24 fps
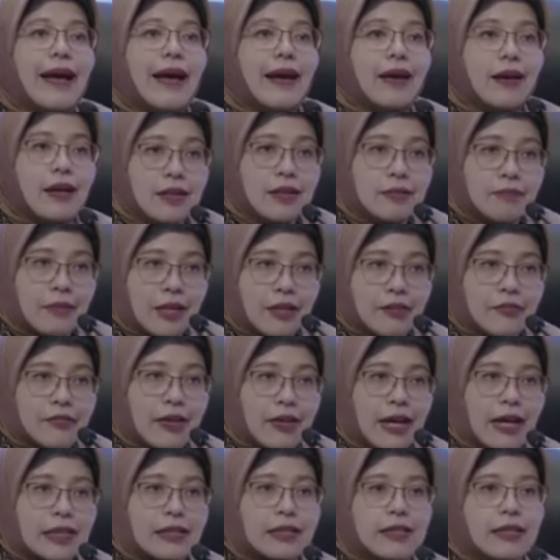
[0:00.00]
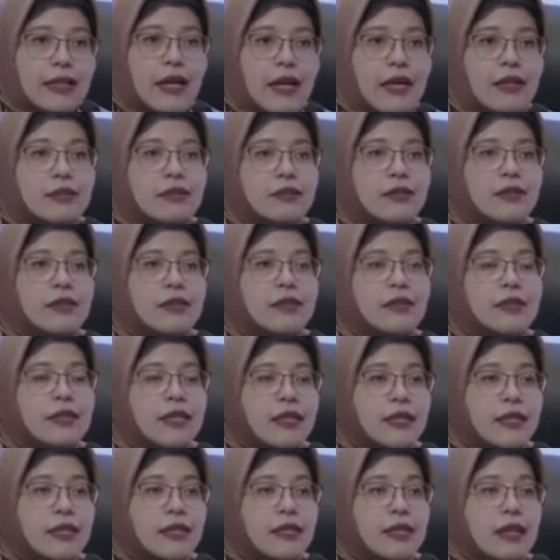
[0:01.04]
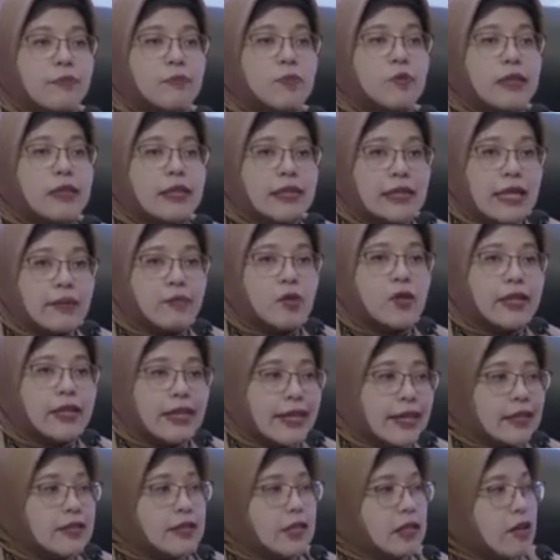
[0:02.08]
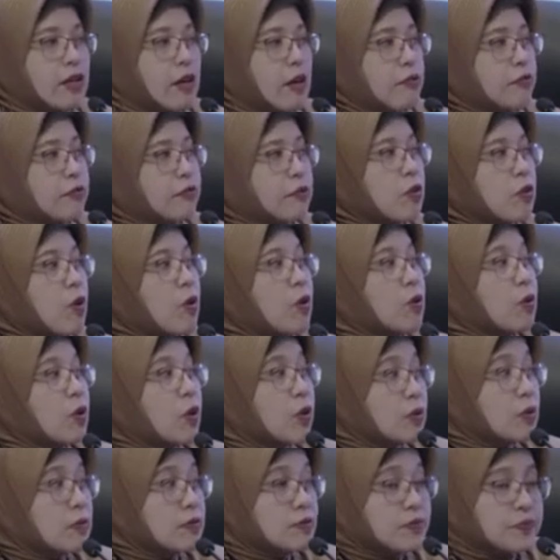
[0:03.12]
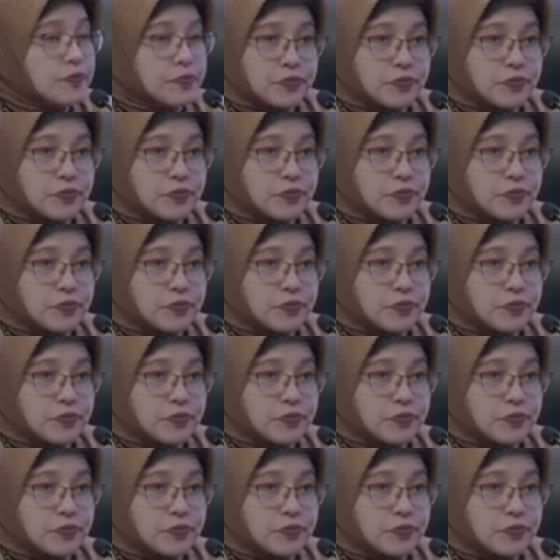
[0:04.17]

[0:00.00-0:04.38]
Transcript: akan dimanfaatkan di Republik Demokratik of Kongo.